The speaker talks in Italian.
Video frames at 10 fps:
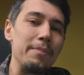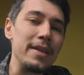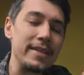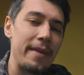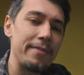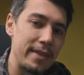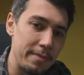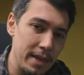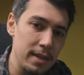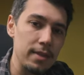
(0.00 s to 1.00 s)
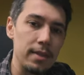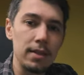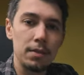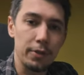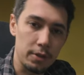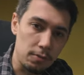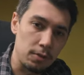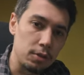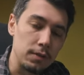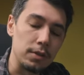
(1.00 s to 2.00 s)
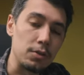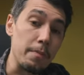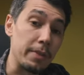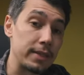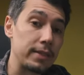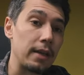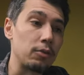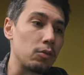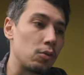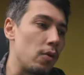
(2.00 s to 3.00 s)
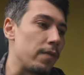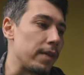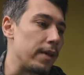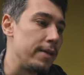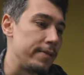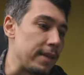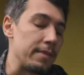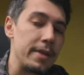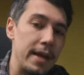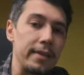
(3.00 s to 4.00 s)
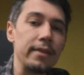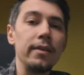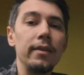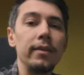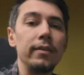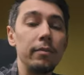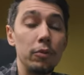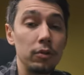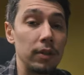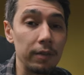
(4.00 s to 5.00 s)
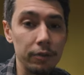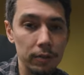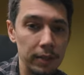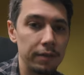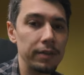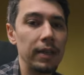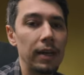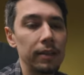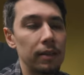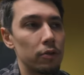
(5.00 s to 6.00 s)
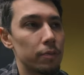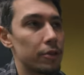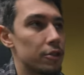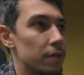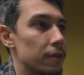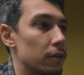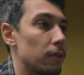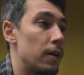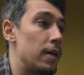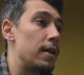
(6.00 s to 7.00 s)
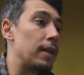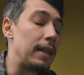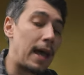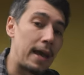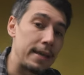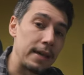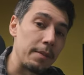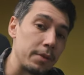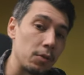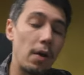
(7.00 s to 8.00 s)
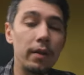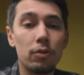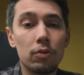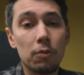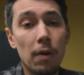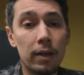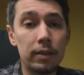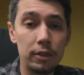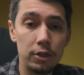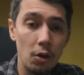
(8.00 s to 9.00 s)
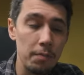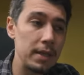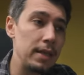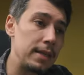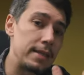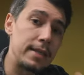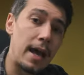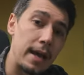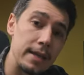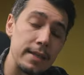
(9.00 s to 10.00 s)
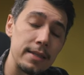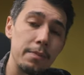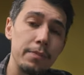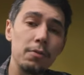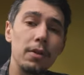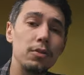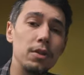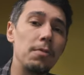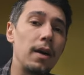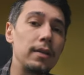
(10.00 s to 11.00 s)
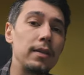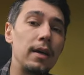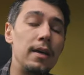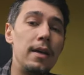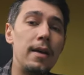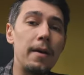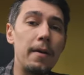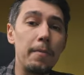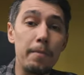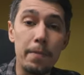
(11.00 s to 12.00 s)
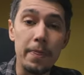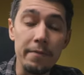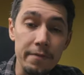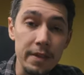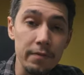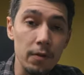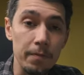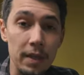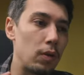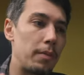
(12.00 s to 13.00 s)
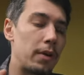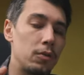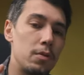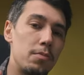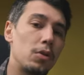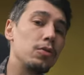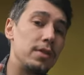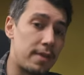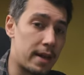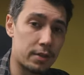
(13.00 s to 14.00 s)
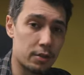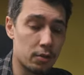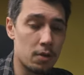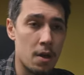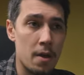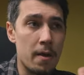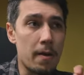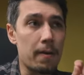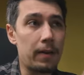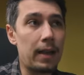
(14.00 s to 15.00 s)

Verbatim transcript: pesantemente rispetto a quanto visto in passato con dei brand eh, del mondo della fotografia, nello specifico Leica per quanto riguarda Xiaomi e Zeiss per quanto riguarda um, Vivo. Collaborano in modo diverso, eh,